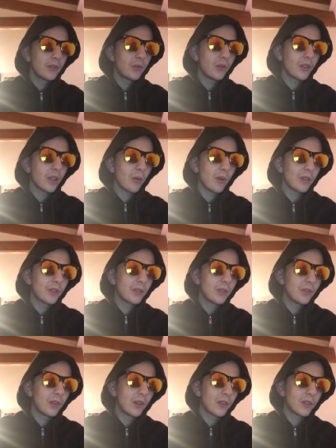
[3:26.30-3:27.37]
Tozawa se
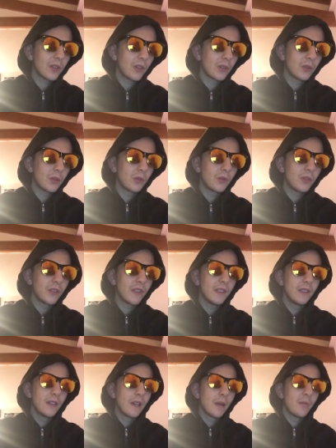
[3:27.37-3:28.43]
lance en saut
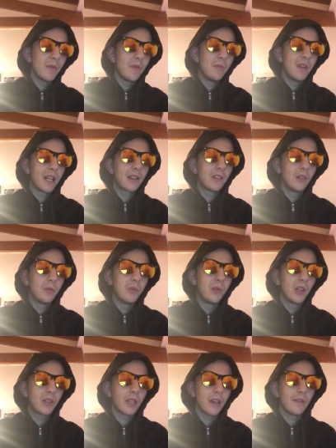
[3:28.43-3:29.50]
suicide, mais Black le
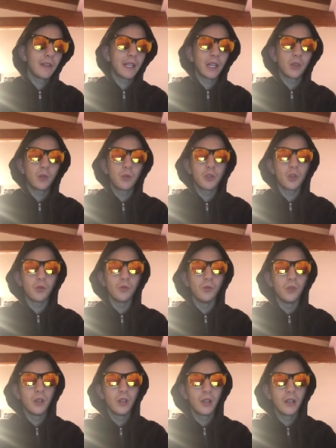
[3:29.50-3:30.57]
bloque avec un coup de genou.
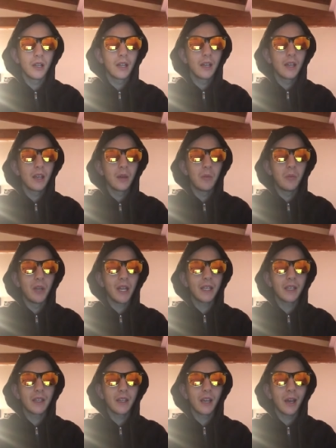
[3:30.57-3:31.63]

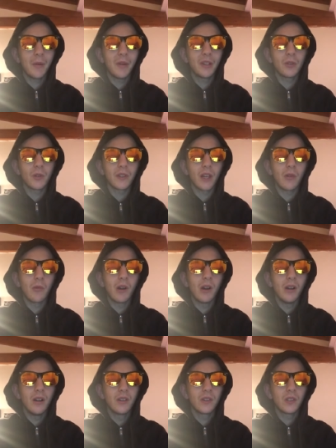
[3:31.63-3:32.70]
Black ramène
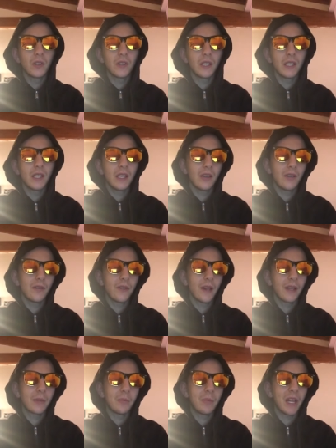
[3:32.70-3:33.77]
Tozawa sur le ring et lui fait
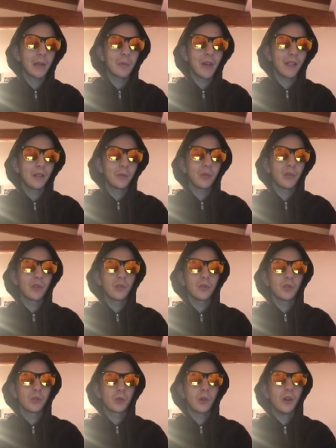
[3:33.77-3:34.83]
un Black Mass pour le compte
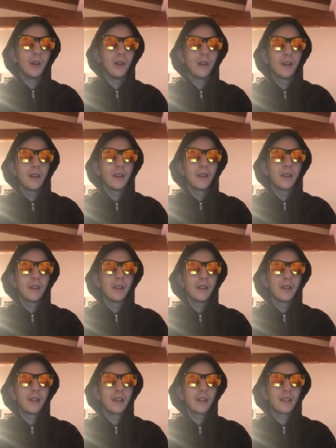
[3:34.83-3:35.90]
de 3.
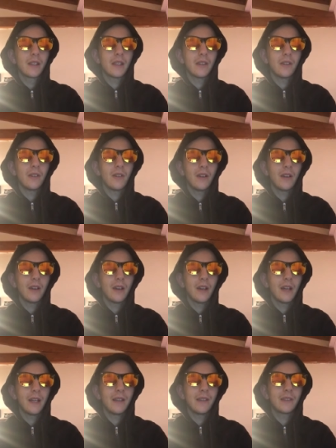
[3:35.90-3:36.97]
Gagnant
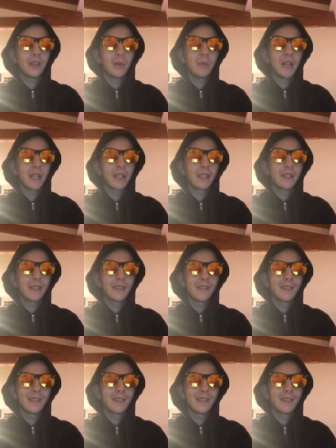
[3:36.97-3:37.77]
Aleister Black.